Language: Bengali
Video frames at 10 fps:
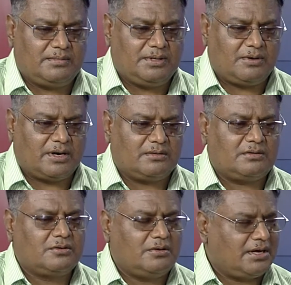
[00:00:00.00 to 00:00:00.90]

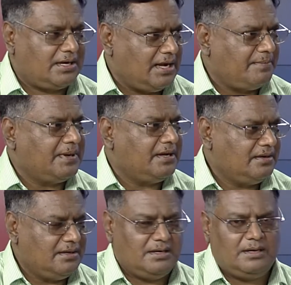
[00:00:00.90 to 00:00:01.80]
সুরক্ষা অ্যাপে
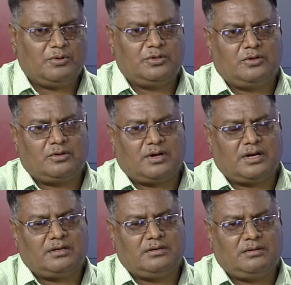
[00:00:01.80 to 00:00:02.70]
নিবন্ধন
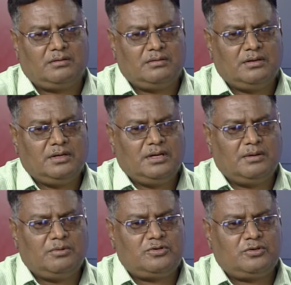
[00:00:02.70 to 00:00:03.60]
করার জন্য
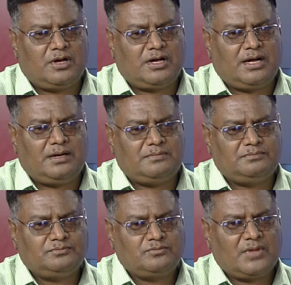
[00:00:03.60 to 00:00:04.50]
এবং সুরক্ষা
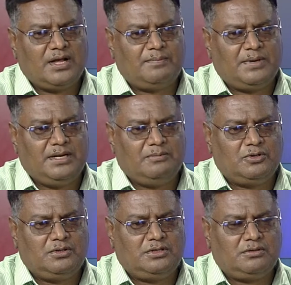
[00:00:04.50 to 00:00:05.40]
অ্যাপে
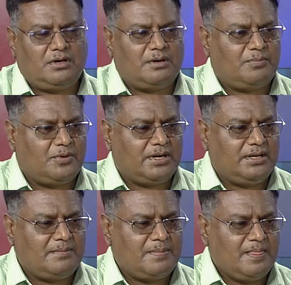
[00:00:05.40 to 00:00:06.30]
নিবন্ধিত হওয়ার পরে
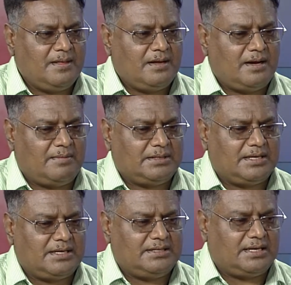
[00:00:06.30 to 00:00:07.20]
আমাদেরকে